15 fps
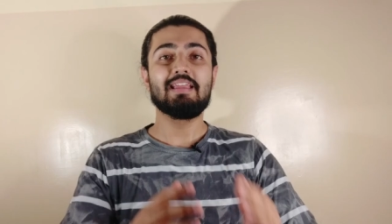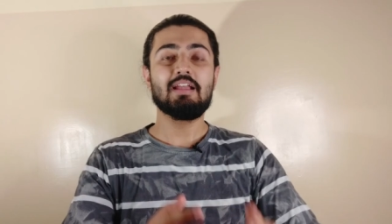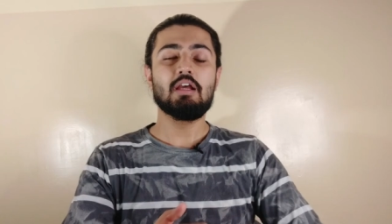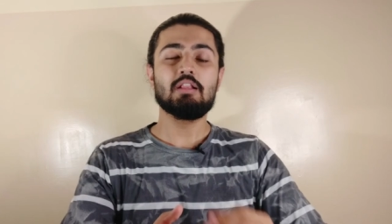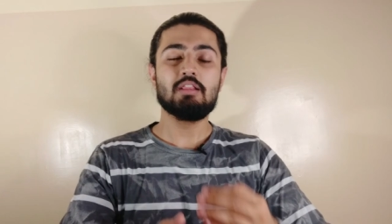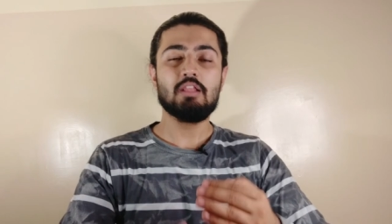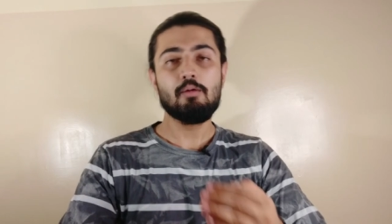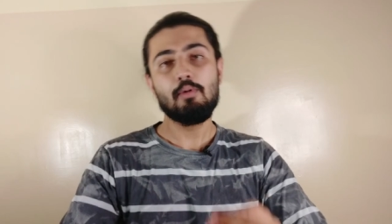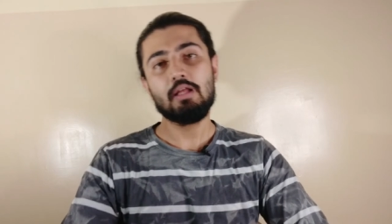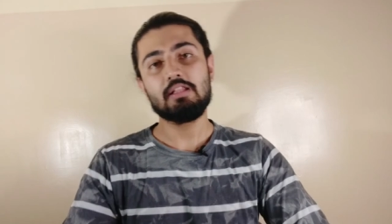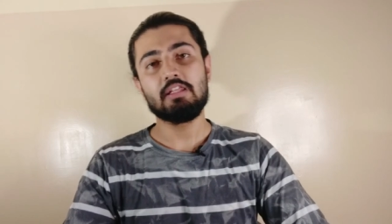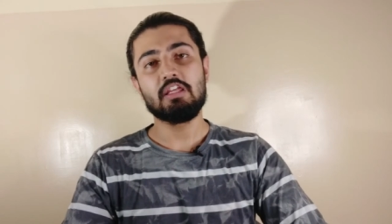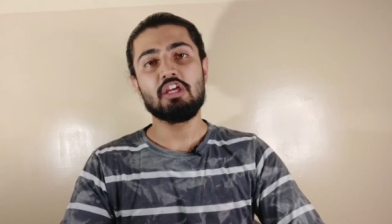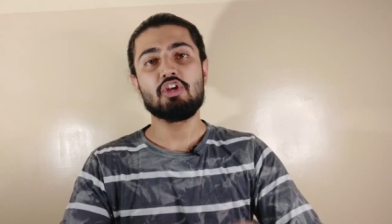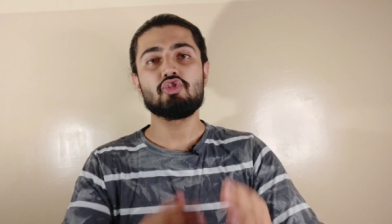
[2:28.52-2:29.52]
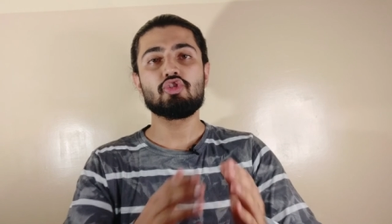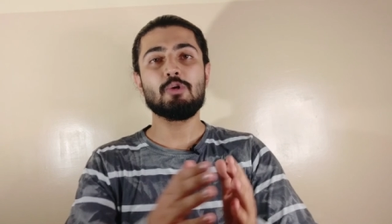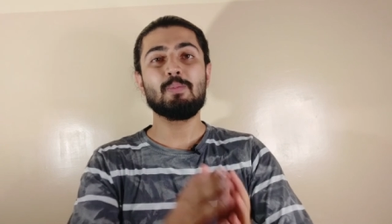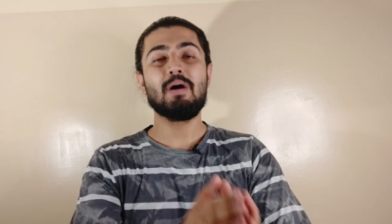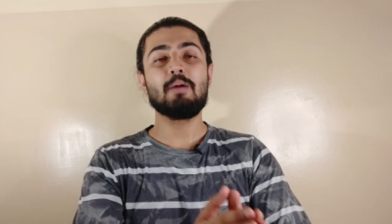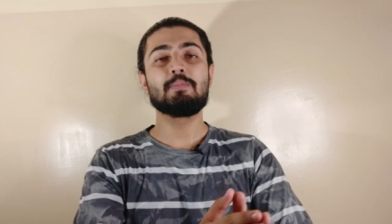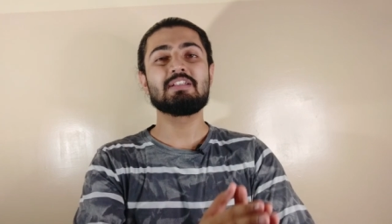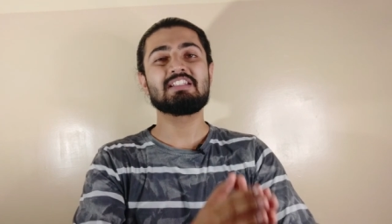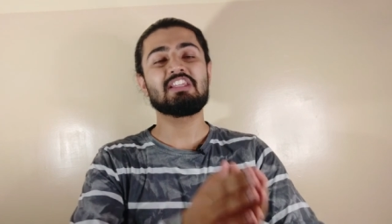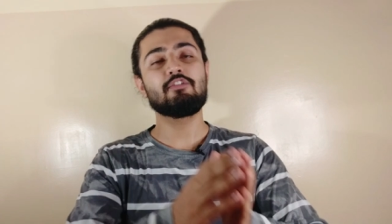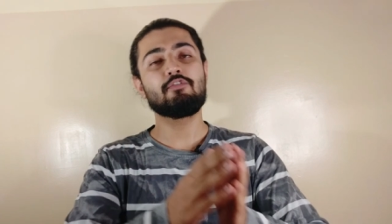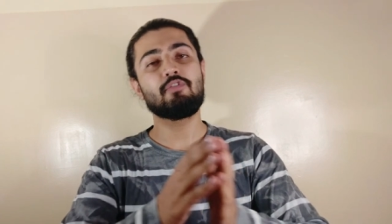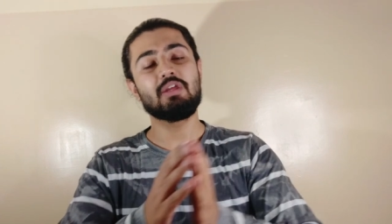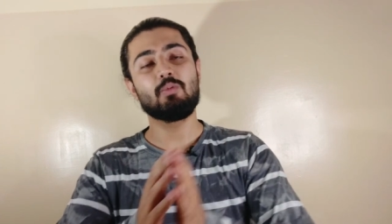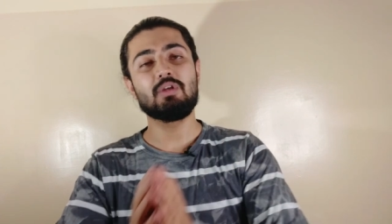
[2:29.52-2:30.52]
दिक्कत तब आती है जब आप इसकी
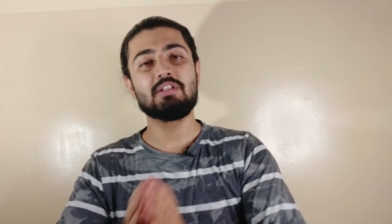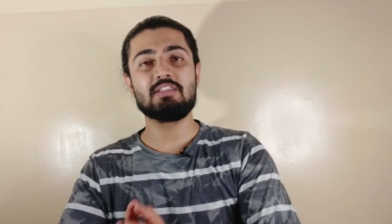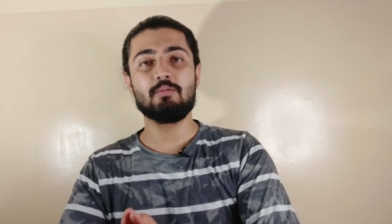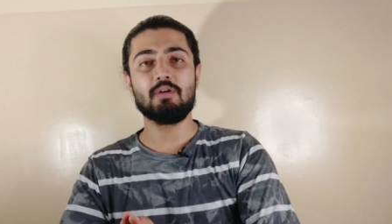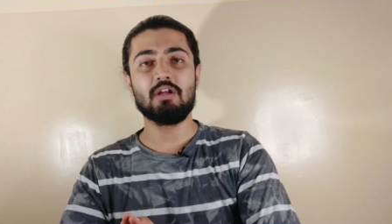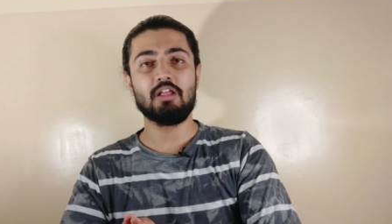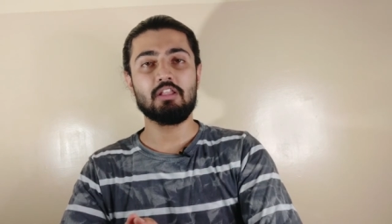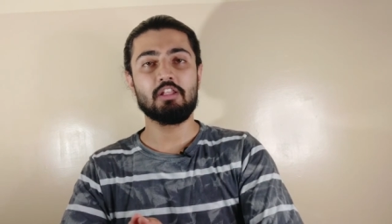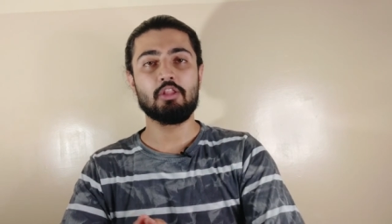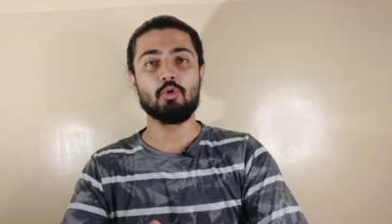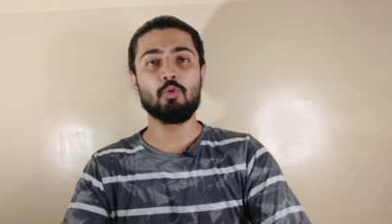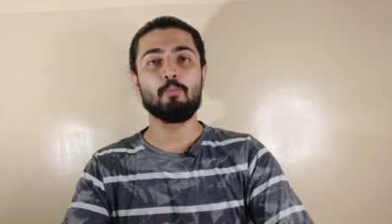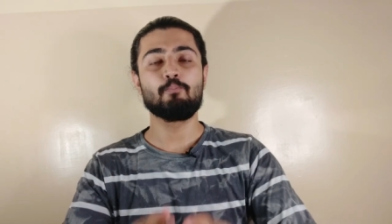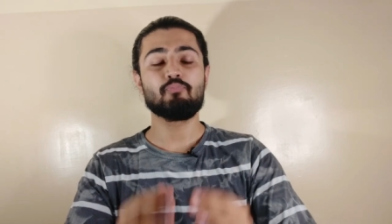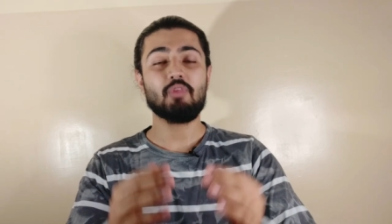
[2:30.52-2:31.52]
फ्रीक्वेंसी बढ़ा देते हो